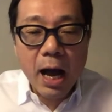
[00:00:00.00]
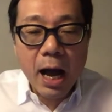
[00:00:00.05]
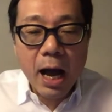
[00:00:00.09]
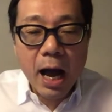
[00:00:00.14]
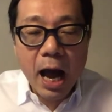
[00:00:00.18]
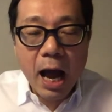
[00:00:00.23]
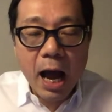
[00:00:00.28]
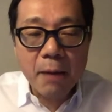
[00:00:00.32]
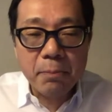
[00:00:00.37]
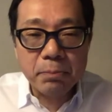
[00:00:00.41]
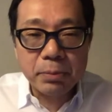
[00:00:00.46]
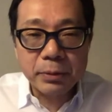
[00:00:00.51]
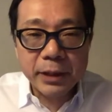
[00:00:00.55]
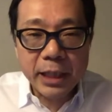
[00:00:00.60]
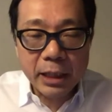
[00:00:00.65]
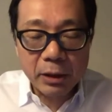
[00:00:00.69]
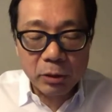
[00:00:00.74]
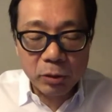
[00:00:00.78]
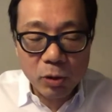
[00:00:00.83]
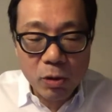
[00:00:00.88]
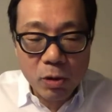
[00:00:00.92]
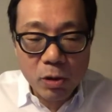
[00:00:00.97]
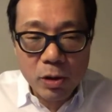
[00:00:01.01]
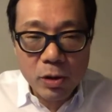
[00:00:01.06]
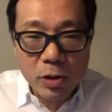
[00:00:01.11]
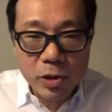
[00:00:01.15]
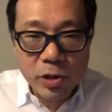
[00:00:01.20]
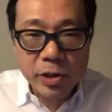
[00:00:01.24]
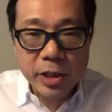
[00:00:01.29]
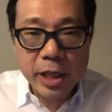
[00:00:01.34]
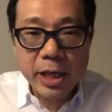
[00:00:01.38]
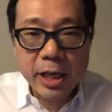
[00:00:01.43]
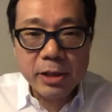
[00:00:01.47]
アップデート
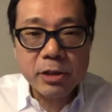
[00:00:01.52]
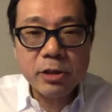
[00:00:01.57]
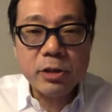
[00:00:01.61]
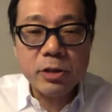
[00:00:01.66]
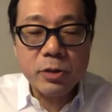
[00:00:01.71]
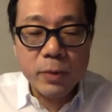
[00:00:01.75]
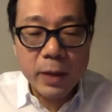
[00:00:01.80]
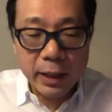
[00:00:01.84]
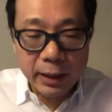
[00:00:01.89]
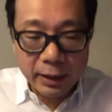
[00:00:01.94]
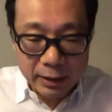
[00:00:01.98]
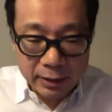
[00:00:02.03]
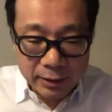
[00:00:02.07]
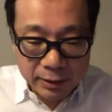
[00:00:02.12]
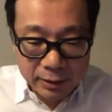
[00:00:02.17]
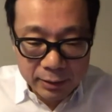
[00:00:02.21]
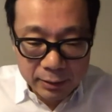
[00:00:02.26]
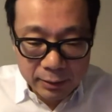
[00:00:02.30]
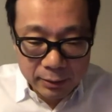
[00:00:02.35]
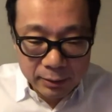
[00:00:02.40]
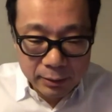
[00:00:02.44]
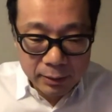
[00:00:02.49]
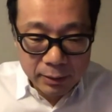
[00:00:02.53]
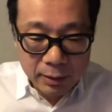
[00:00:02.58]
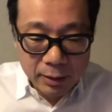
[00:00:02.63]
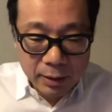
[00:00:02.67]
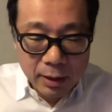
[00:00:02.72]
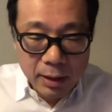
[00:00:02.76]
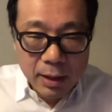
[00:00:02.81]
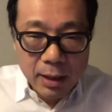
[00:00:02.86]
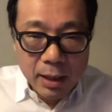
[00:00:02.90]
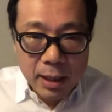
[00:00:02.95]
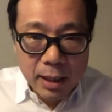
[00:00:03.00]
しているわけです。
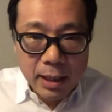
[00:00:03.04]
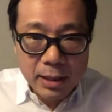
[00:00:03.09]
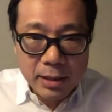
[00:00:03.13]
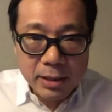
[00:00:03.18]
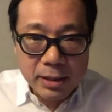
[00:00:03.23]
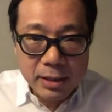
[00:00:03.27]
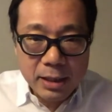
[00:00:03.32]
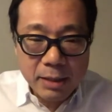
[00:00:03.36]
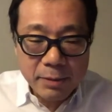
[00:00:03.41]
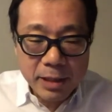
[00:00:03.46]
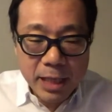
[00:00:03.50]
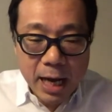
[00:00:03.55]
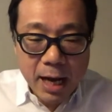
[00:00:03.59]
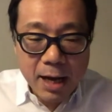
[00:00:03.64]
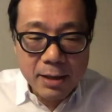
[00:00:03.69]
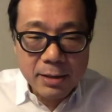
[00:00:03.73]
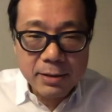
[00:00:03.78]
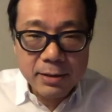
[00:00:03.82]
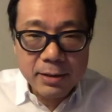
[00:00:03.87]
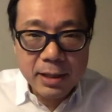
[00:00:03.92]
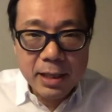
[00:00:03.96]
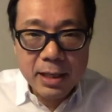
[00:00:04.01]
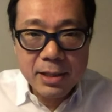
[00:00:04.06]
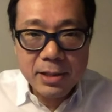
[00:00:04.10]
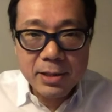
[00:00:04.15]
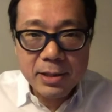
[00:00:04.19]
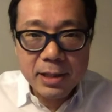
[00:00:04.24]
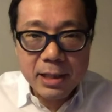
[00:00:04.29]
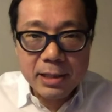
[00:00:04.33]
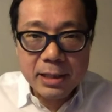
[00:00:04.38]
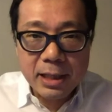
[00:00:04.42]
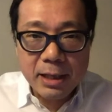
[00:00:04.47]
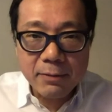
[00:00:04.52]
えー、ちなみに
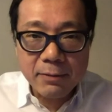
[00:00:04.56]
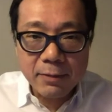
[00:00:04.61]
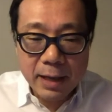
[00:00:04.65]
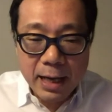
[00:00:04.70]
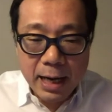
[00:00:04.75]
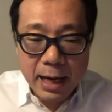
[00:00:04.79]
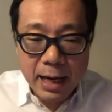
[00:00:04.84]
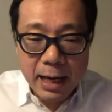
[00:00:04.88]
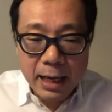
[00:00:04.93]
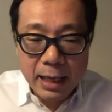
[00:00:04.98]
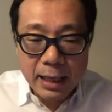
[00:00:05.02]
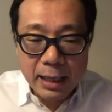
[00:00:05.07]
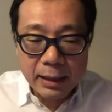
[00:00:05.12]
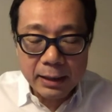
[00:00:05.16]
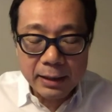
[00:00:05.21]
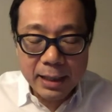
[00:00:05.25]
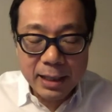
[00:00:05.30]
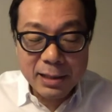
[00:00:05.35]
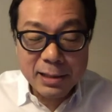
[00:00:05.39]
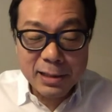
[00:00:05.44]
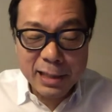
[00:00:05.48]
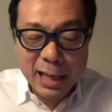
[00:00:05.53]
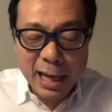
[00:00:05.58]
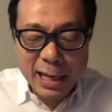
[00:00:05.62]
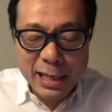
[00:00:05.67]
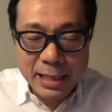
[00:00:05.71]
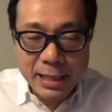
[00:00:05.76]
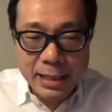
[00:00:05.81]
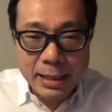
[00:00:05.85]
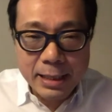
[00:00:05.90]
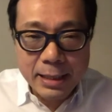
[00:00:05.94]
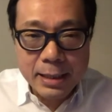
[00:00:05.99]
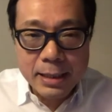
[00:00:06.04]
アクセンチュアさんは現在、
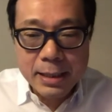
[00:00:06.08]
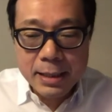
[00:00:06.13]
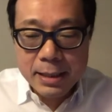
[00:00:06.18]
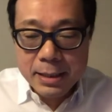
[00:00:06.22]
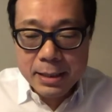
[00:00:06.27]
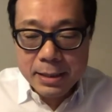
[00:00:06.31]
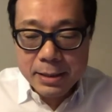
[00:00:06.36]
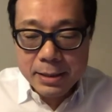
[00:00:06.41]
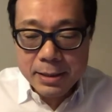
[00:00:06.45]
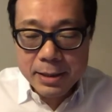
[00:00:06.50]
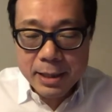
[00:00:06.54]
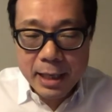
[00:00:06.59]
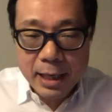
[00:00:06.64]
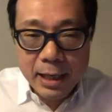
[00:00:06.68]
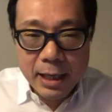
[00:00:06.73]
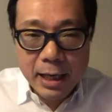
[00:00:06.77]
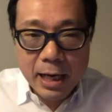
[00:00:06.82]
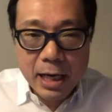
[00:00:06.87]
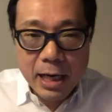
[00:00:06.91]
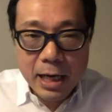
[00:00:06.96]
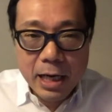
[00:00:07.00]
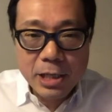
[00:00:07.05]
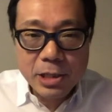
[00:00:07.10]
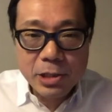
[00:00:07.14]
世界